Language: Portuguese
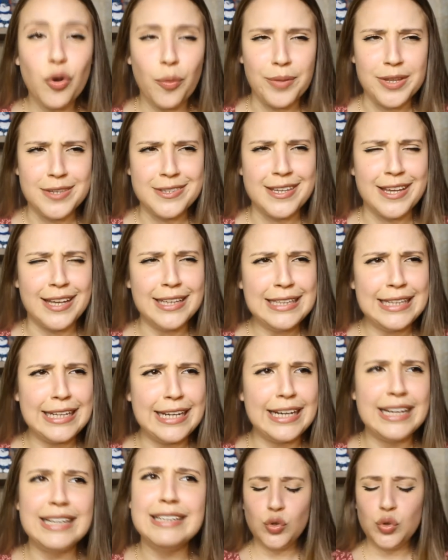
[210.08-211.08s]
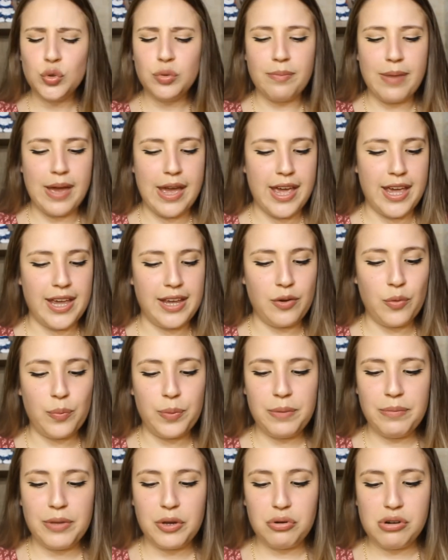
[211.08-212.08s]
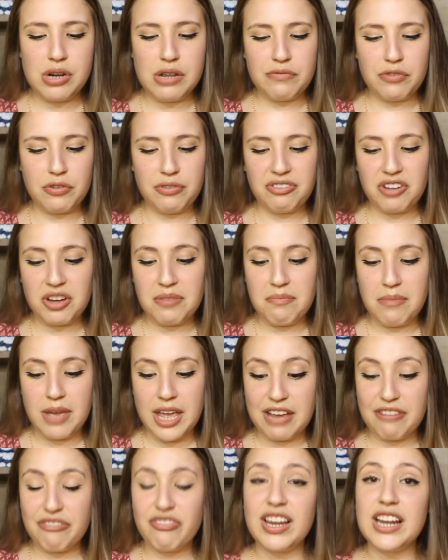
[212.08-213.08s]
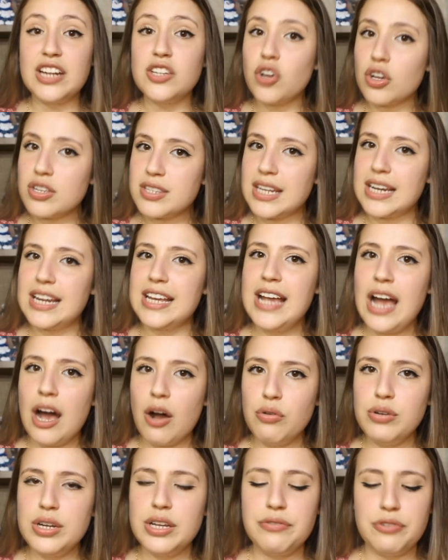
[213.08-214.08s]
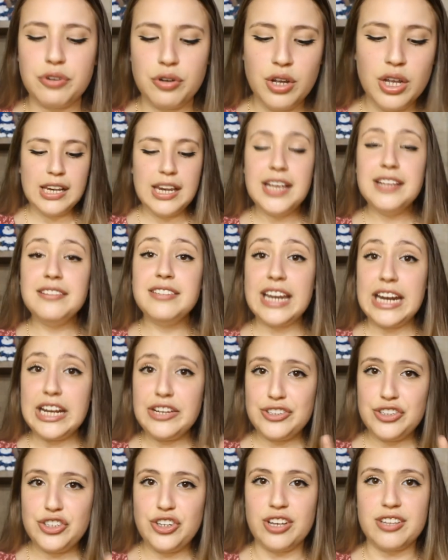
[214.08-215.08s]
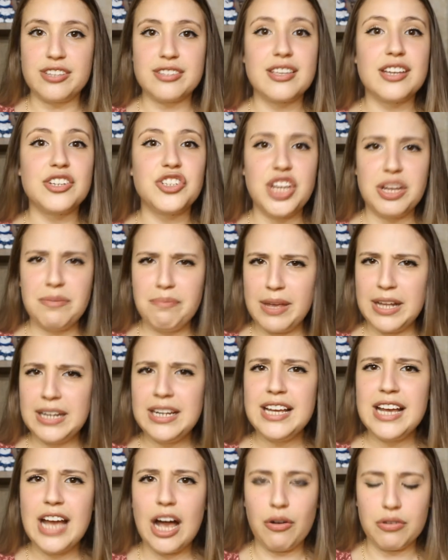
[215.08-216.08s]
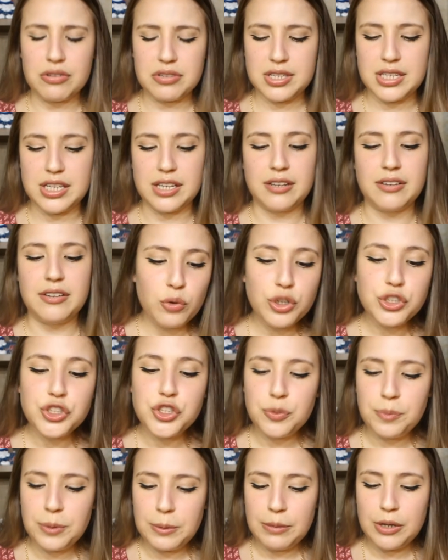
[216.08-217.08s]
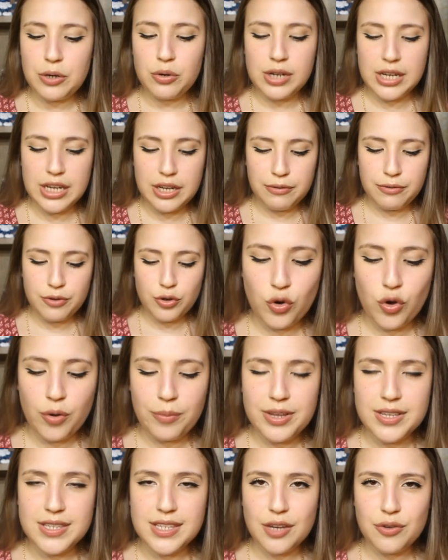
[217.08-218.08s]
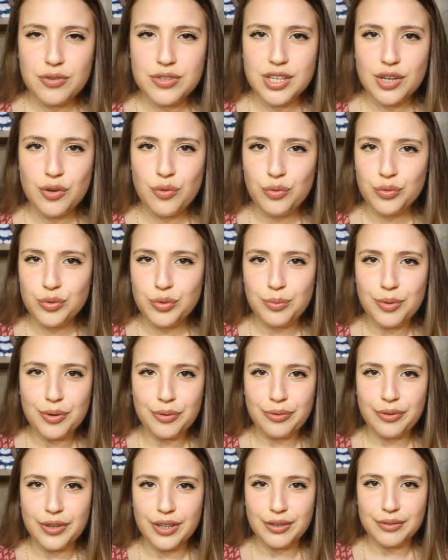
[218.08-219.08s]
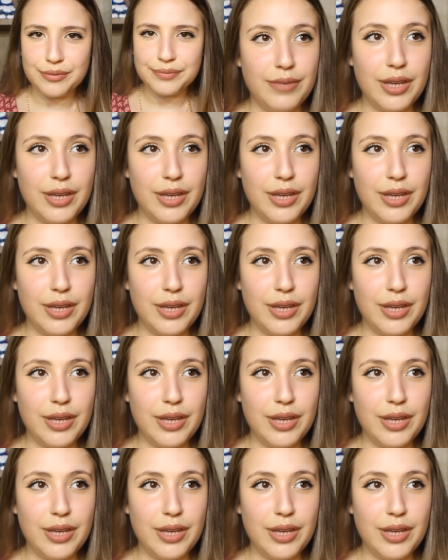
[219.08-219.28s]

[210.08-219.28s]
Comecei a ler, tudo bem, o primeiro livro foi bem, falei, nossa, legal o livro. Li em três dias, achei bem legal, assim. Curti o primeiro livro, comecei o segundo, meu filho.